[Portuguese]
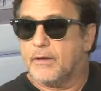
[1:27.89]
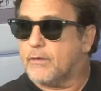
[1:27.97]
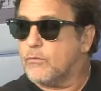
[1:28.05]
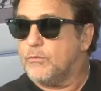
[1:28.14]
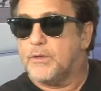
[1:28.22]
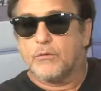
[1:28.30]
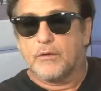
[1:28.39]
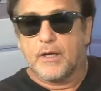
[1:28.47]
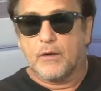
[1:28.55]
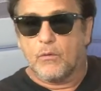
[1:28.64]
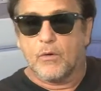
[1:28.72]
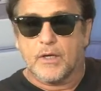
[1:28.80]
comigo na
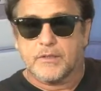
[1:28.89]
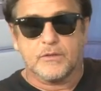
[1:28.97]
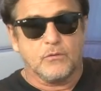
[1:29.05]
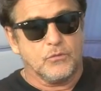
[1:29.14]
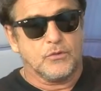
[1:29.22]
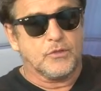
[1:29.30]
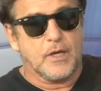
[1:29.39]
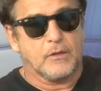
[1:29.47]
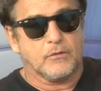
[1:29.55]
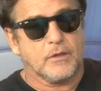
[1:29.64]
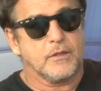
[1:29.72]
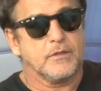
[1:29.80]
inauguração do
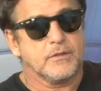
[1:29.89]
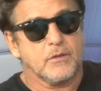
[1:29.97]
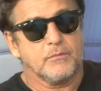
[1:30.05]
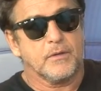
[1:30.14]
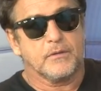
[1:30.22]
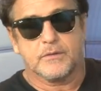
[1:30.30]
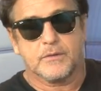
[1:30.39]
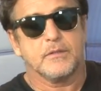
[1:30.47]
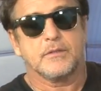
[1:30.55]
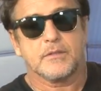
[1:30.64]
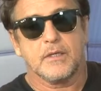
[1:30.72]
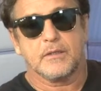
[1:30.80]
teatro aqui de, São, de,
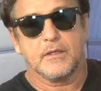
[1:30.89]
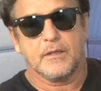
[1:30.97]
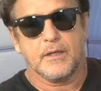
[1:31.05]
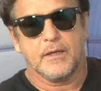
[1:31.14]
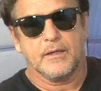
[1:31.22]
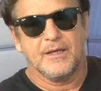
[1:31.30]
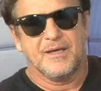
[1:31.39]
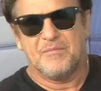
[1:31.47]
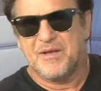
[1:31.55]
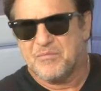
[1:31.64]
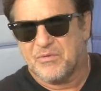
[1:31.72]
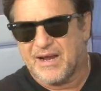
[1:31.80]
de Santo André.
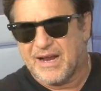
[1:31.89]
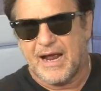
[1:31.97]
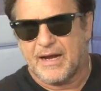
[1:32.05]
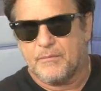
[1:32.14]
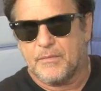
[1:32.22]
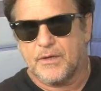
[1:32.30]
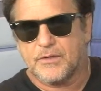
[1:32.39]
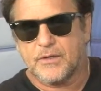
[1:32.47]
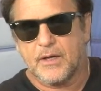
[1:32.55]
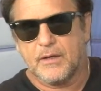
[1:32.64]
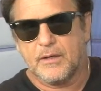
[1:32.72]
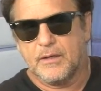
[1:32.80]
Me lembro claramente
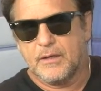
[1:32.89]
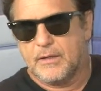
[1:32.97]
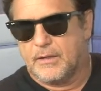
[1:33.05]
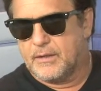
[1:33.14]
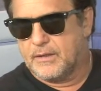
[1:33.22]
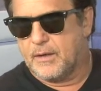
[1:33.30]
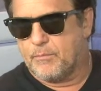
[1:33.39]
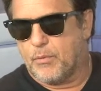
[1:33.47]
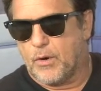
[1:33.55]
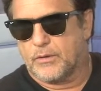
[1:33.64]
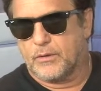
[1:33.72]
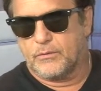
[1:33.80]
ela na
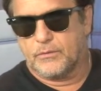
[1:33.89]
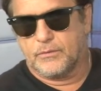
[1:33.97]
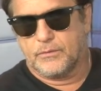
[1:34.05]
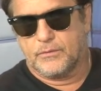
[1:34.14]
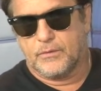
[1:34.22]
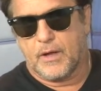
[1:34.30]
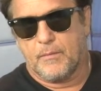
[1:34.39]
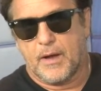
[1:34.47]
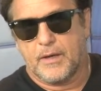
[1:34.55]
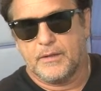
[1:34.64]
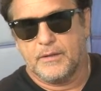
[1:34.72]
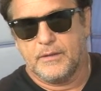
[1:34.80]
porta do, do
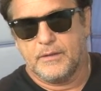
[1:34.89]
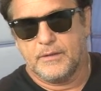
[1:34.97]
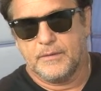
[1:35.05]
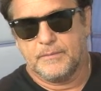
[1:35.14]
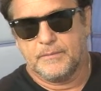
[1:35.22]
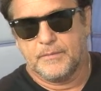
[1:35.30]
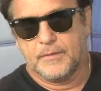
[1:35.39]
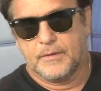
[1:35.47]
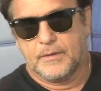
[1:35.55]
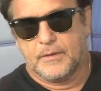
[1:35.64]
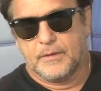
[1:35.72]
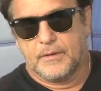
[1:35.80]
camarim e
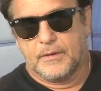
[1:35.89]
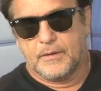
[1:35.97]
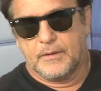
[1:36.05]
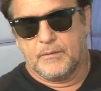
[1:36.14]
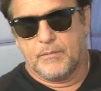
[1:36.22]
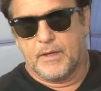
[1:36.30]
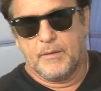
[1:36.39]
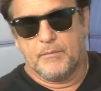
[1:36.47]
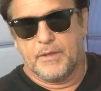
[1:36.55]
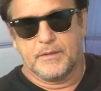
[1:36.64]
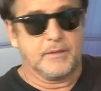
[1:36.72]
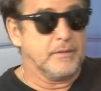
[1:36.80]
uma
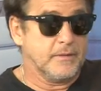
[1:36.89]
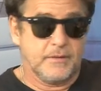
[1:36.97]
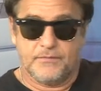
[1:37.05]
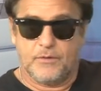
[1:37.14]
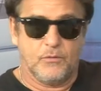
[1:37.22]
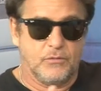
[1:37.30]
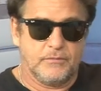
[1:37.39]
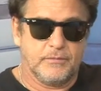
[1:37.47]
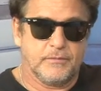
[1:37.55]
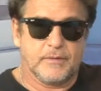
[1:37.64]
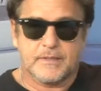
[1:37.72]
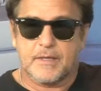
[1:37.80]
lembrança que você falou do
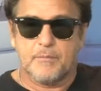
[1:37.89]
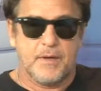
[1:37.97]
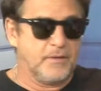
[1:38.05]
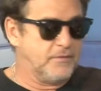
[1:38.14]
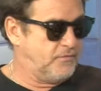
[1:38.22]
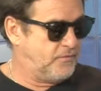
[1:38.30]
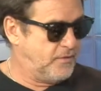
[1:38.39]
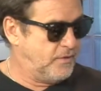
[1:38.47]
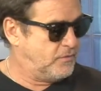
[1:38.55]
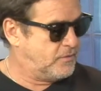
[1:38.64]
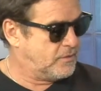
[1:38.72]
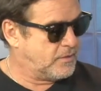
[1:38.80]
casamento e
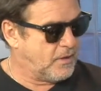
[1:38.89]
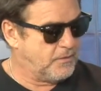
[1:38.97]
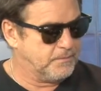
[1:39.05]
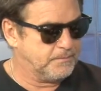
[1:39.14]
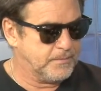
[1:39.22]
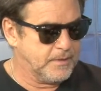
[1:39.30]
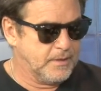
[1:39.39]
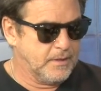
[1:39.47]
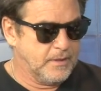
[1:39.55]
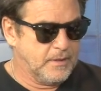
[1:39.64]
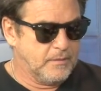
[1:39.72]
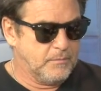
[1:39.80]
filhos e tal,
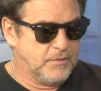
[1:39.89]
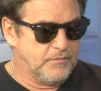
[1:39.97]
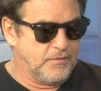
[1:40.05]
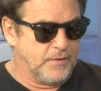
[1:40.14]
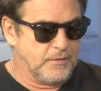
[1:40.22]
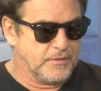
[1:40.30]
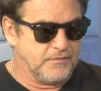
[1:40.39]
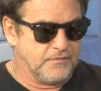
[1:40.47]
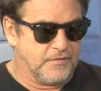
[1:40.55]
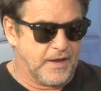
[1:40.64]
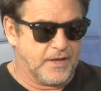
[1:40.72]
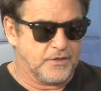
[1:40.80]
me veio esse
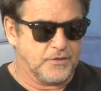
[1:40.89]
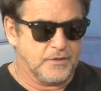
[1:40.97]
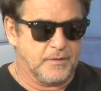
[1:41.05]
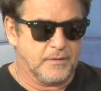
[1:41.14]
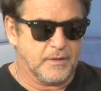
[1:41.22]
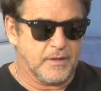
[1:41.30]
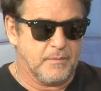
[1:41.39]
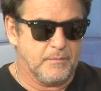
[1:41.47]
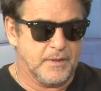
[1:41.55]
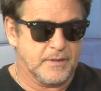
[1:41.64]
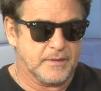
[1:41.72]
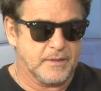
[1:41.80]
flash na
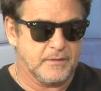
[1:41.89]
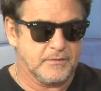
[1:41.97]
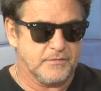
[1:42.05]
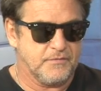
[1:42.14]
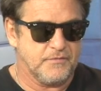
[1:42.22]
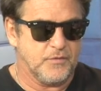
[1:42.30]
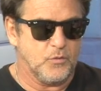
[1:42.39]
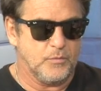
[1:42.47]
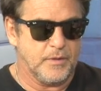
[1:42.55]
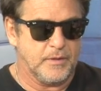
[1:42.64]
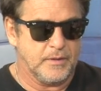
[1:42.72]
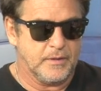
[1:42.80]
cabeça, né? esse
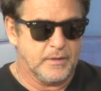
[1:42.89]
filme, né?